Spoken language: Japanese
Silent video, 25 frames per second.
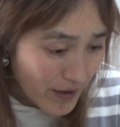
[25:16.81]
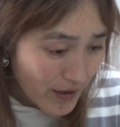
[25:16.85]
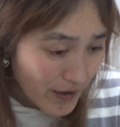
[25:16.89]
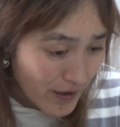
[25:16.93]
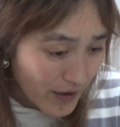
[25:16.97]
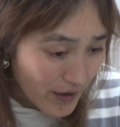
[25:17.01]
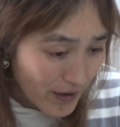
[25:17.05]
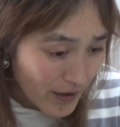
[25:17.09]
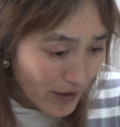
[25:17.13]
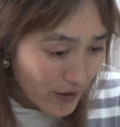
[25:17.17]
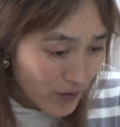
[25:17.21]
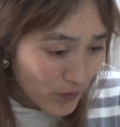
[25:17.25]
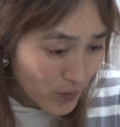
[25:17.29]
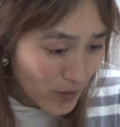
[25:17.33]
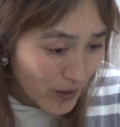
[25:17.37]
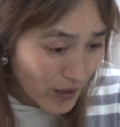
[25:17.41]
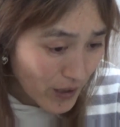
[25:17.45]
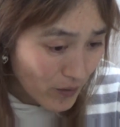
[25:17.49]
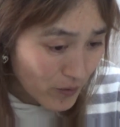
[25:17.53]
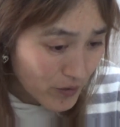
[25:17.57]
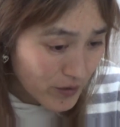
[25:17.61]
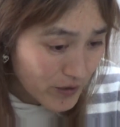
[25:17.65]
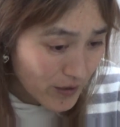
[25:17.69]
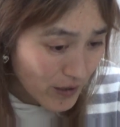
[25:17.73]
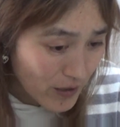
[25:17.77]
えー、
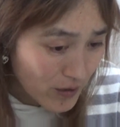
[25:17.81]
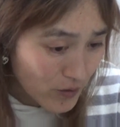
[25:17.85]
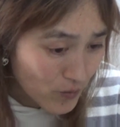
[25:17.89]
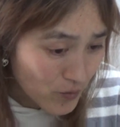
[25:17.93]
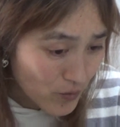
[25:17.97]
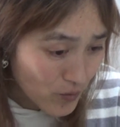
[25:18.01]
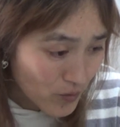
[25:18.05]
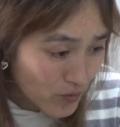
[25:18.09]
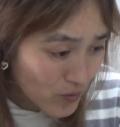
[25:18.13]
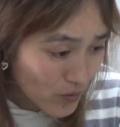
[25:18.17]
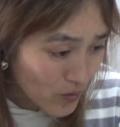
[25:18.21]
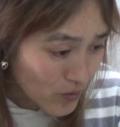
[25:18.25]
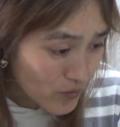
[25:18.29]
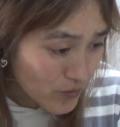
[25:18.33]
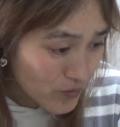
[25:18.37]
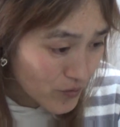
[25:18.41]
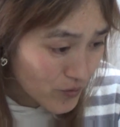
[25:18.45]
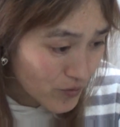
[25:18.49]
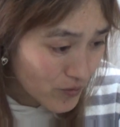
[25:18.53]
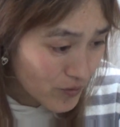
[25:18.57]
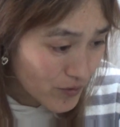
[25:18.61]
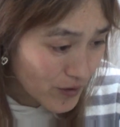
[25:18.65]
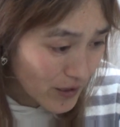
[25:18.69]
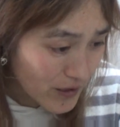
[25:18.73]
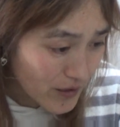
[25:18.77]
ヘッドケアをしないとどんどん
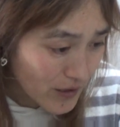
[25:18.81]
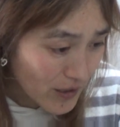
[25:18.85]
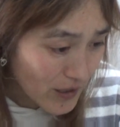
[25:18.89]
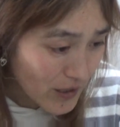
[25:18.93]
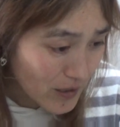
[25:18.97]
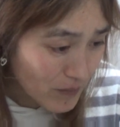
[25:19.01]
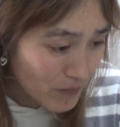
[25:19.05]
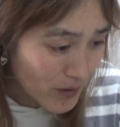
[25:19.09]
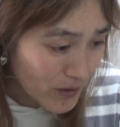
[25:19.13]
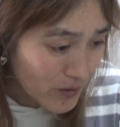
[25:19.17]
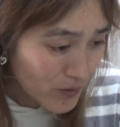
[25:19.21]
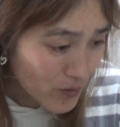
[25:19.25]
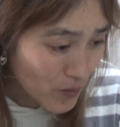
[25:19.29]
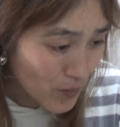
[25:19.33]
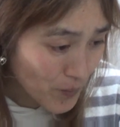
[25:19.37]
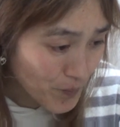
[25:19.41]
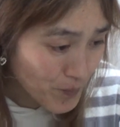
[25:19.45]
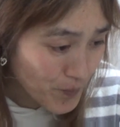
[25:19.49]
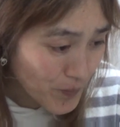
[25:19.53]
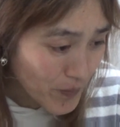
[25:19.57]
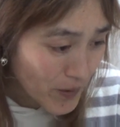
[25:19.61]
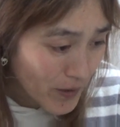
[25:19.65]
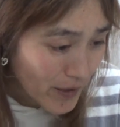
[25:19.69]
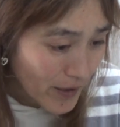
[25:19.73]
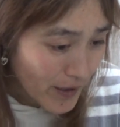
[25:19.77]
薄くなっていきますよ
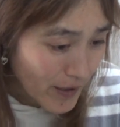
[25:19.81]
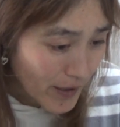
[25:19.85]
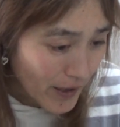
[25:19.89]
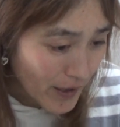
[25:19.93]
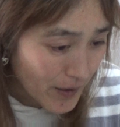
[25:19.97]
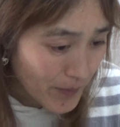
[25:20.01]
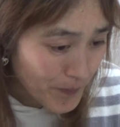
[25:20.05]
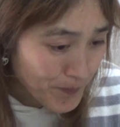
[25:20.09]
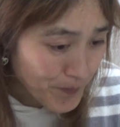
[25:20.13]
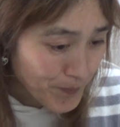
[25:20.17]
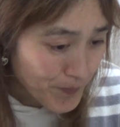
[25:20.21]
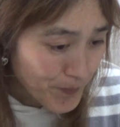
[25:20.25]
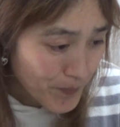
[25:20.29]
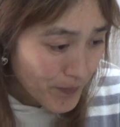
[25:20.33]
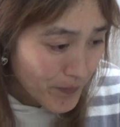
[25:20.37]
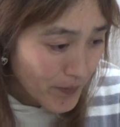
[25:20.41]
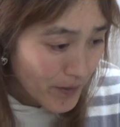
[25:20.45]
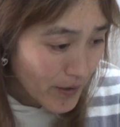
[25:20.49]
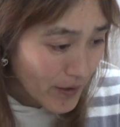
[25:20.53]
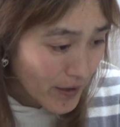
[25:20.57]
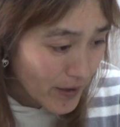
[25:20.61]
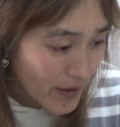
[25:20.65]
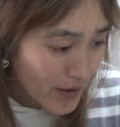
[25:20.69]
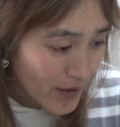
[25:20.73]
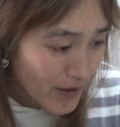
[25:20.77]
はい
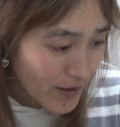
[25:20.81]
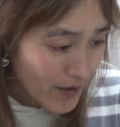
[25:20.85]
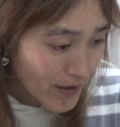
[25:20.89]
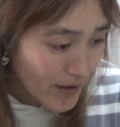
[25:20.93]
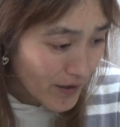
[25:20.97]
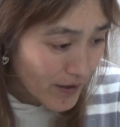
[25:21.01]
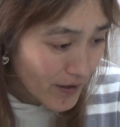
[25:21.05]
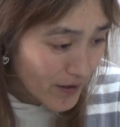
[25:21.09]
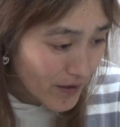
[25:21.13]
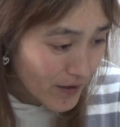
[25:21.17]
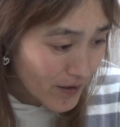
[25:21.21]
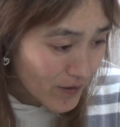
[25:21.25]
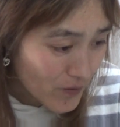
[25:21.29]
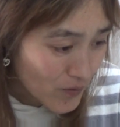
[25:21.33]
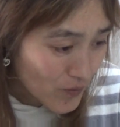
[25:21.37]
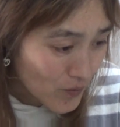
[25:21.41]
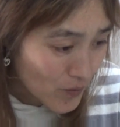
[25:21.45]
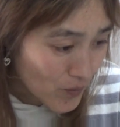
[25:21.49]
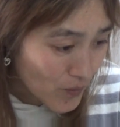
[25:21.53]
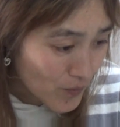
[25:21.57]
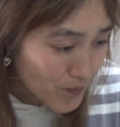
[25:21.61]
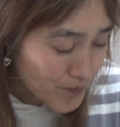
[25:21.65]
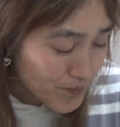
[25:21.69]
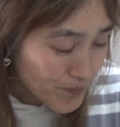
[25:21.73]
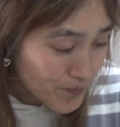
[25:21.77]
えー、っ
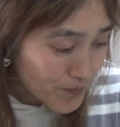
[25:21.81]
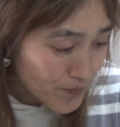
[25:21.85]
と